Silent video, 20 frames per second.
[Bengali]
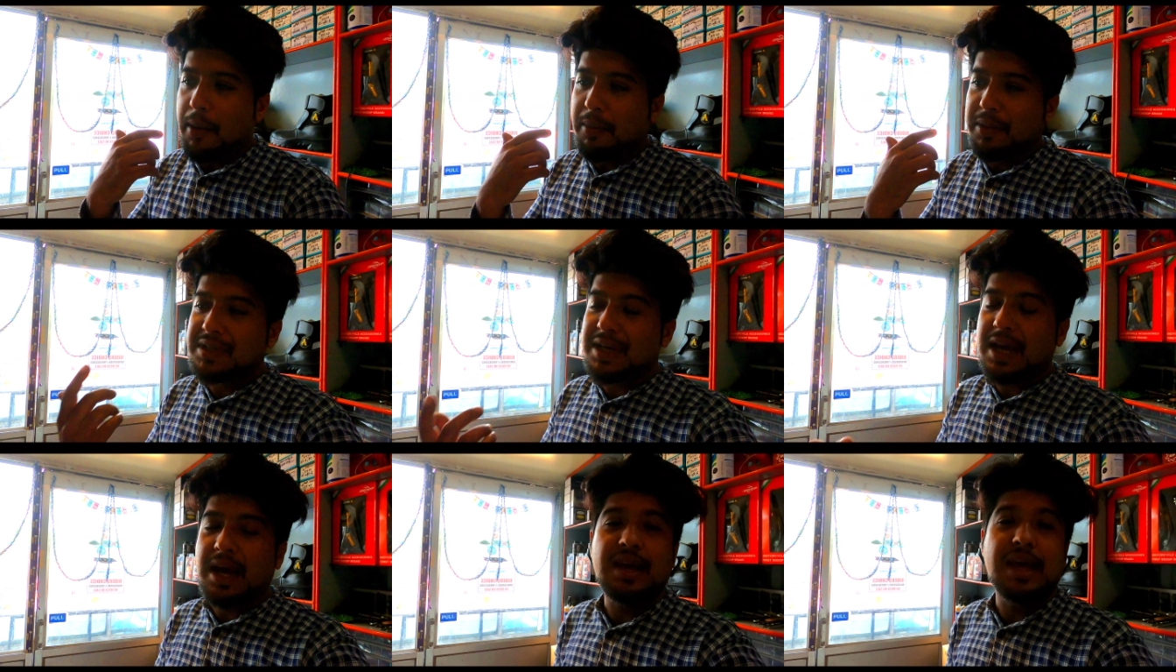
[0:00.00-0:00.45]

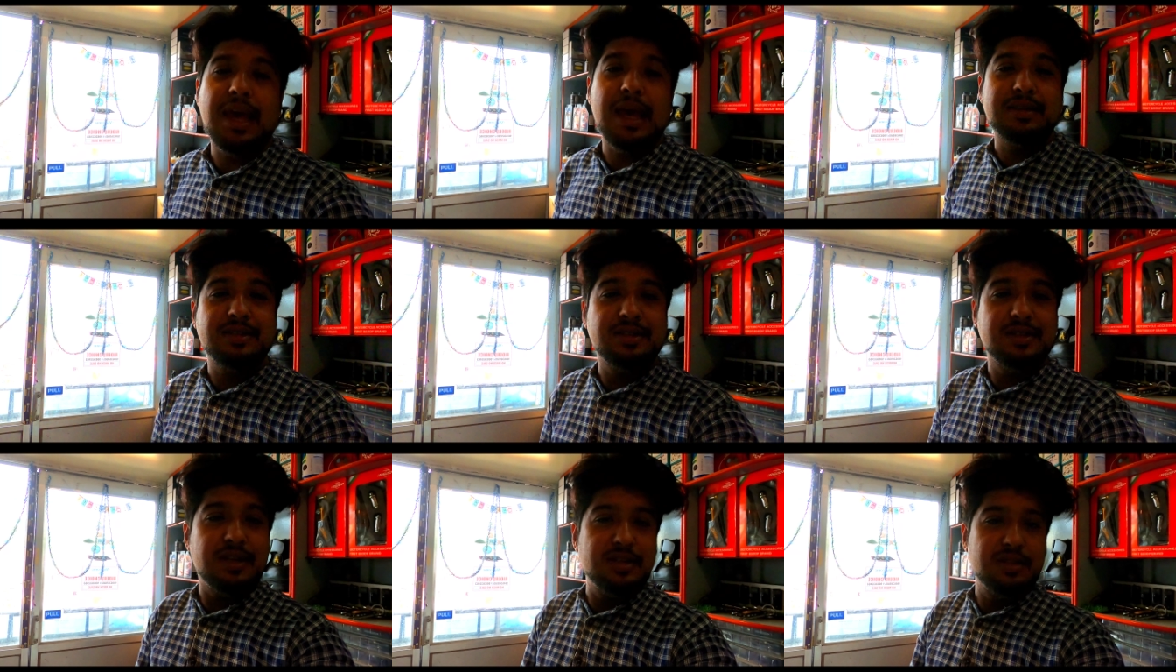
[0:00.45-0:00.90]
আমি যে
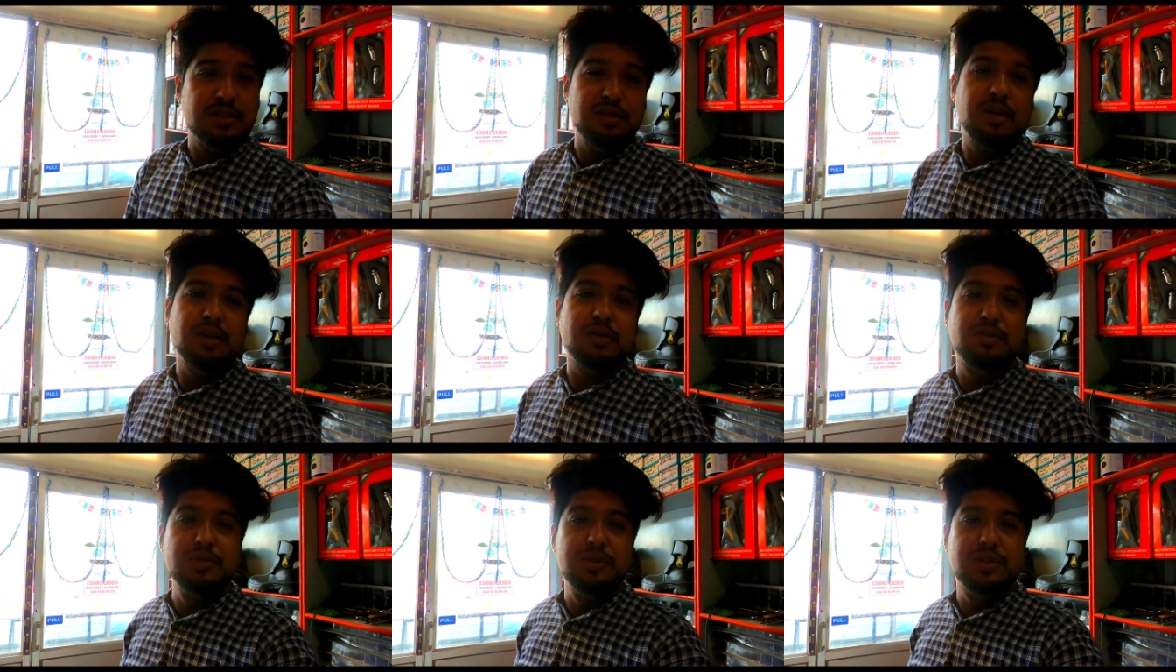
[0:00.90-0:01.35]

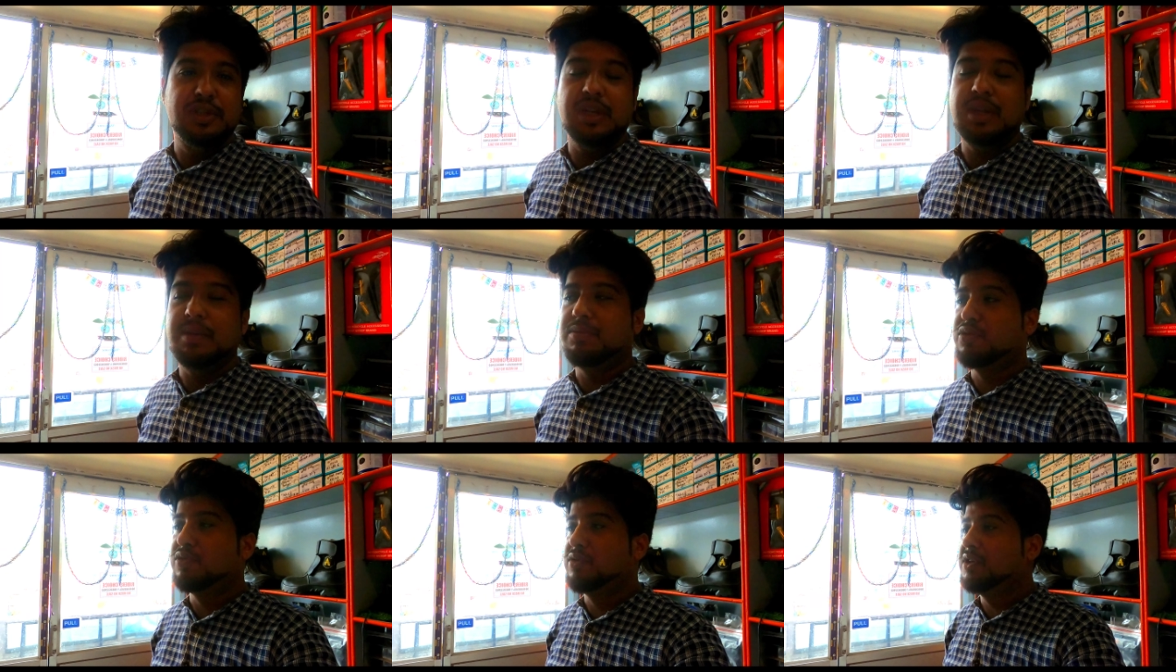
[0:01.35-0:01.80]
অ্যাক্সেসারিজগুলো
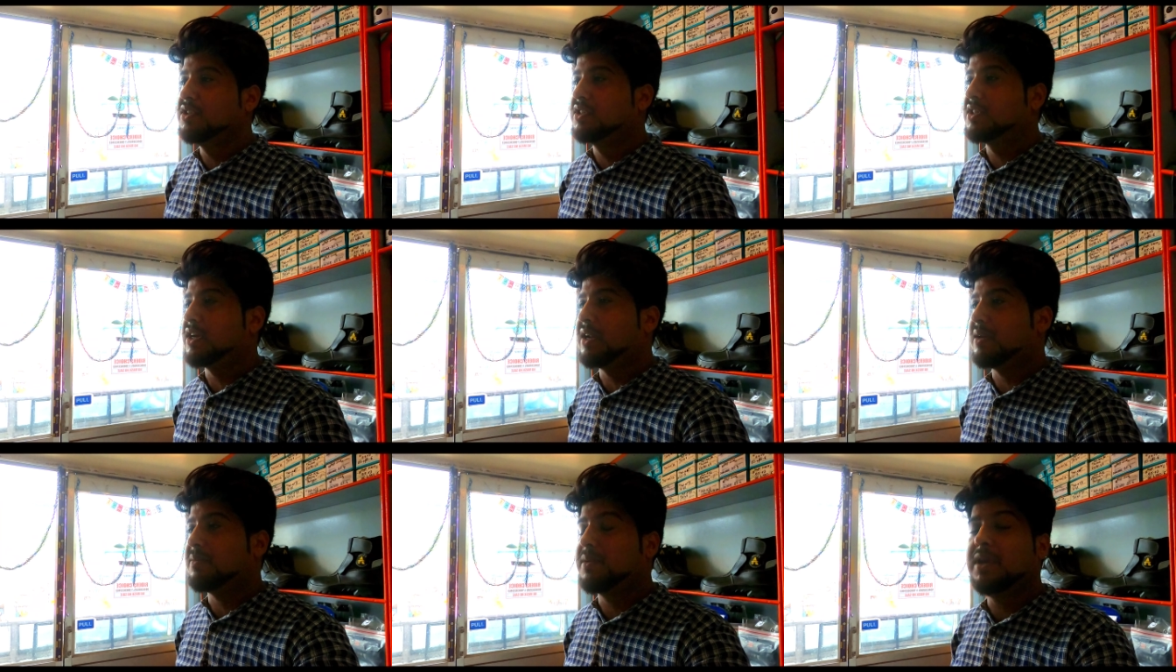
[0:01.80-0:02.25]
খুঁজছিলাম টুরিং
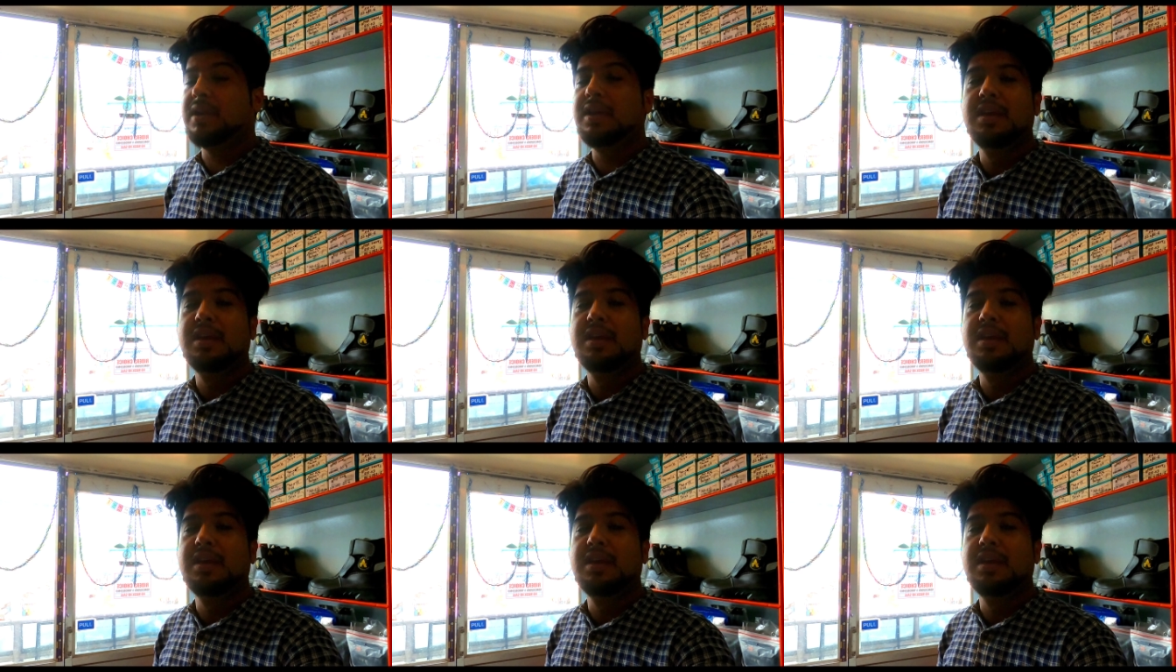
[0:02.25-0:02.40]
সেট